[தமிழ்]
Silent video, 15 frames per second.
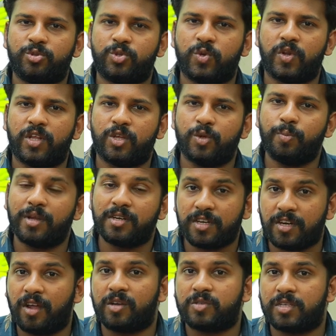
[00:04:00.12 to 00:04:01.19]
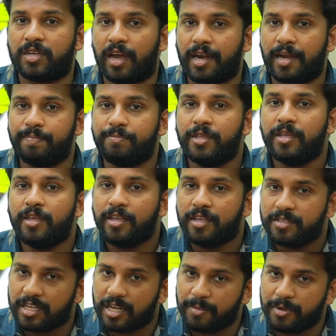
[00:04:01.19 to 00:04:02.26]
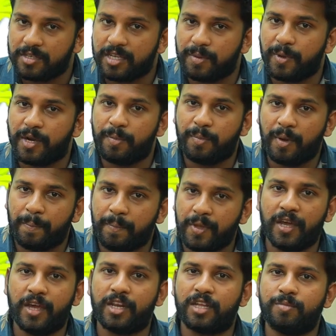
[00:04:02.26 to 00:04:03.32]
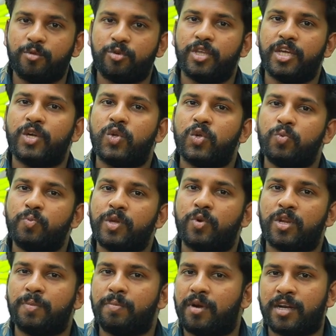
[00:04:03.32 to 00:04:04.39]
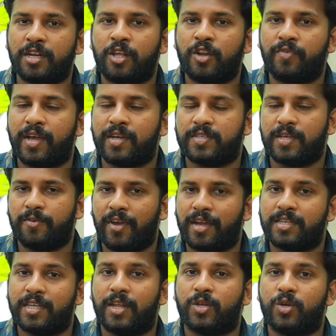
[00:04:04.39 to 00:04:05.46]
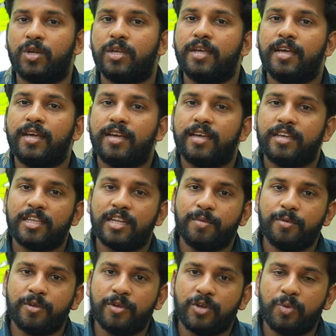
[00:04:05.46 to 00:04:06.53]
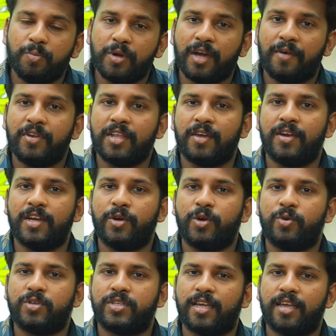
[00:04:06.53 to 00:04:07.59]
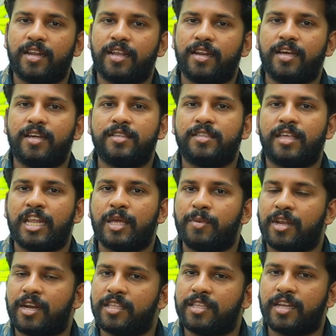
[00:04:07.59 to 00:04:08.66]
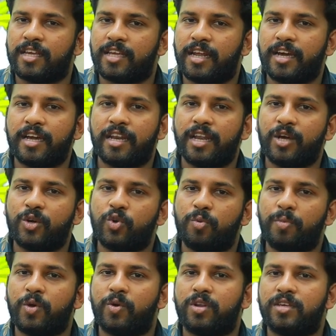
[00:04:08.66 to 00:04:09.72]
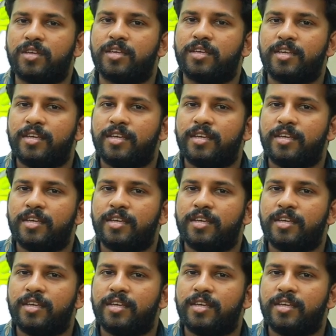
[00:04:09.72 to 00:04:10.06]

பொறுத்த வரைக்கும் மற்ற டாக்ஸு காட்டிலும் ஜெர்மன் ஷெப்பேர்ட் பப்பியாக இருக்கும்போதே க்ரூமிங் ஒரு இம்பார்ட்டண்டான ஃபேக்ஷன் ஃபேக்டாக இருக்கும் இதில் ரொம்ப கவனிக்க வேண்டிய ஒரு விஷயம் என்னென்னா நிறைய பேர் என்ன நினைக்கிறாங்கன்னா க்ரூமிங் ஒரு